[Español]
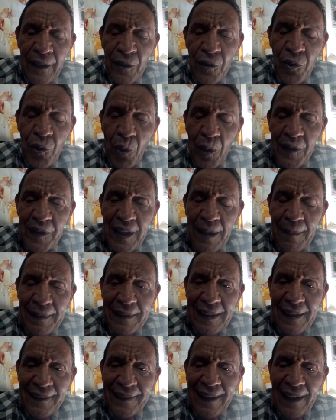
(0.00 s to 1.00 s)
Yo estaba
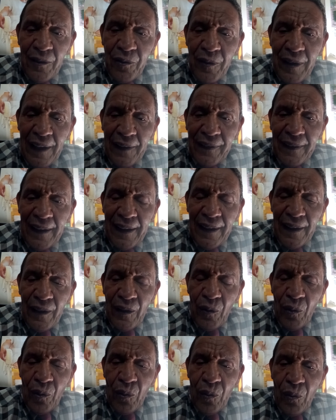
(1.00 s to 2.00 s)
analizando que
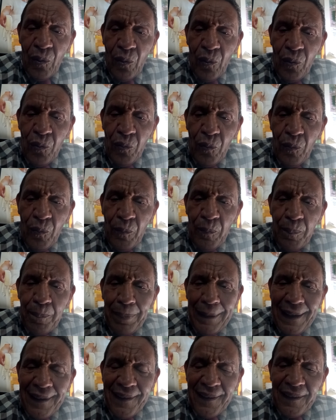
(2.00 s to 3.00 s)
hace un
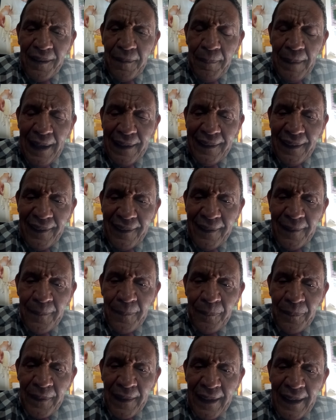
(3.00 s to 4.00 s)
par de semanas
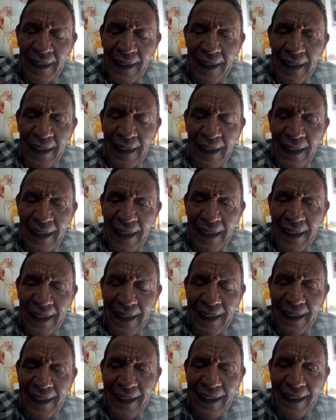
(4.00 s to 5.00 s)

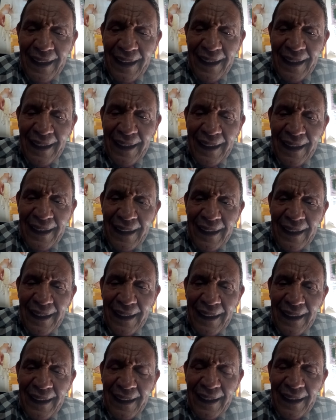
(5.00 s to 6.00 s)

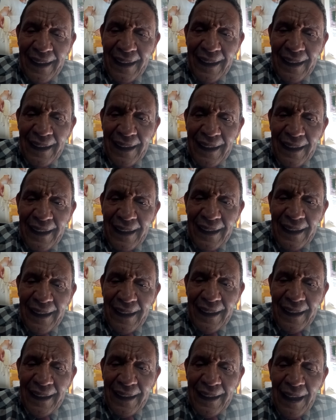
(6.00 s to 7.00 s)
eh,
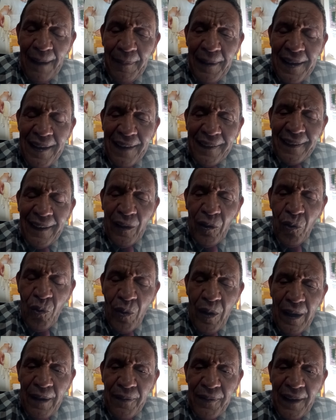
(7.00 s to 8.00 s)
la bella
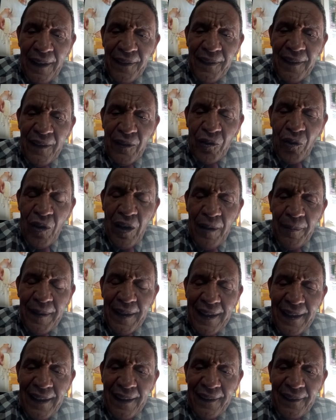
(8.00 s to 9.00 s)
salúa Francisco
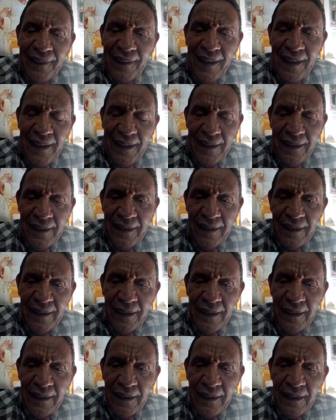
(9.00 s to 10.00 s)
Javier García.
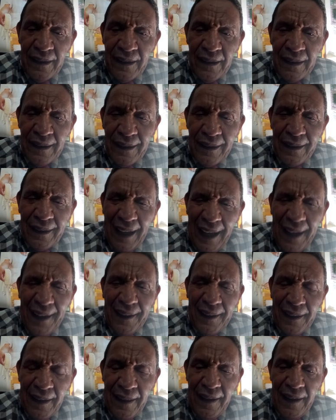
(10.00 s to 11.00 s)
Qué
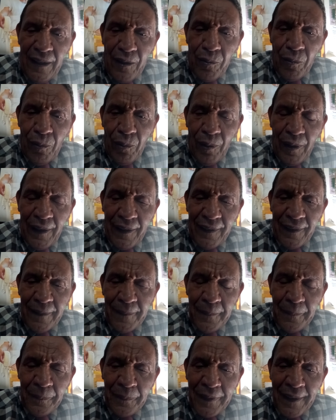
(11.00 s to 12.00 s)
ridículo es.